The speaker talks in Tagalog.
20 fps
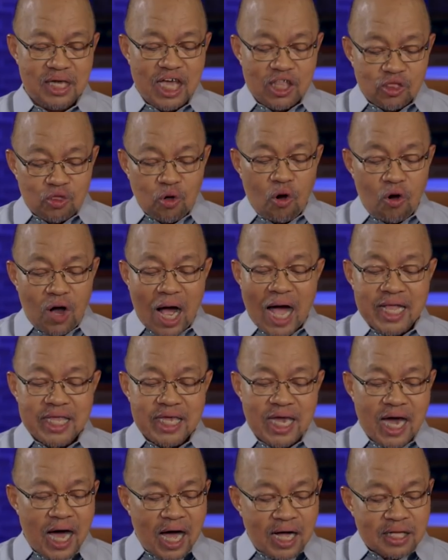Ito
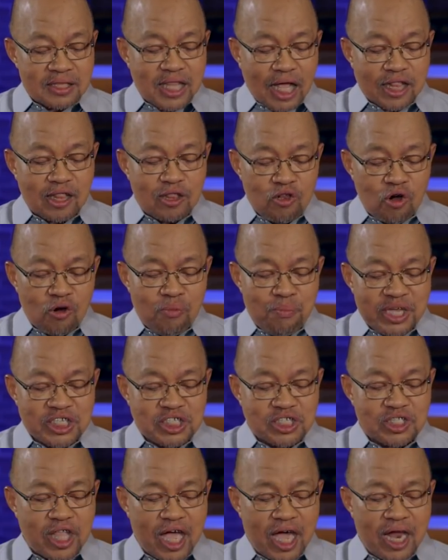kanya ang tatlong
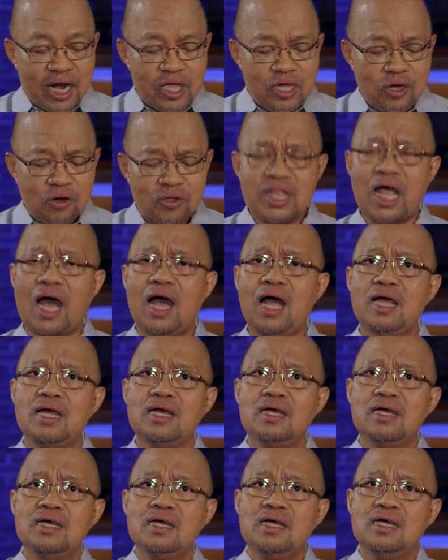misteryo na
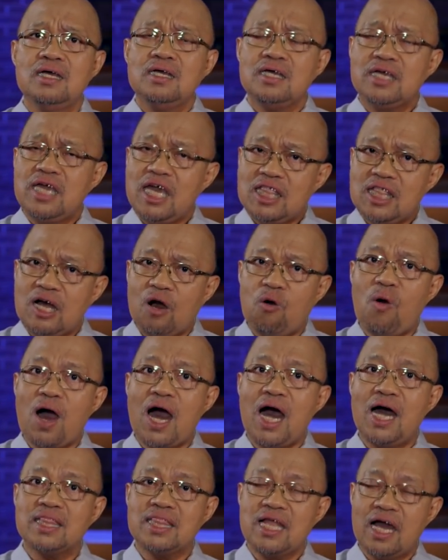
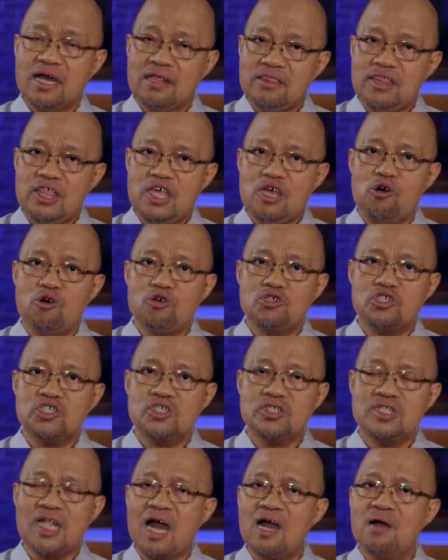ginawa ng
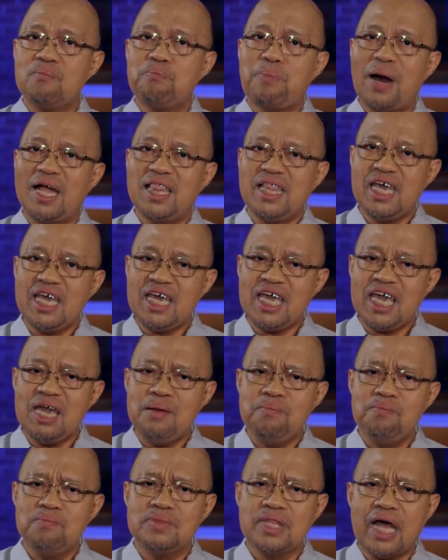Diyos ng
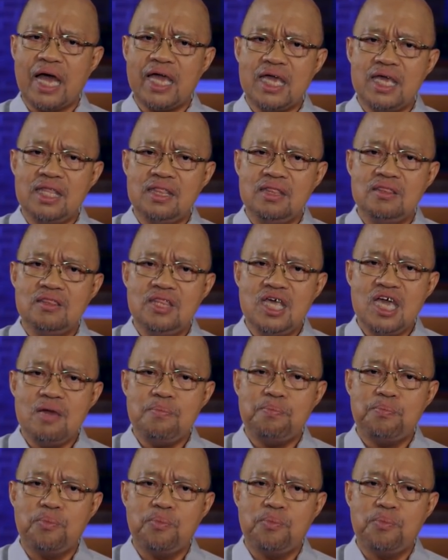palihim na hindi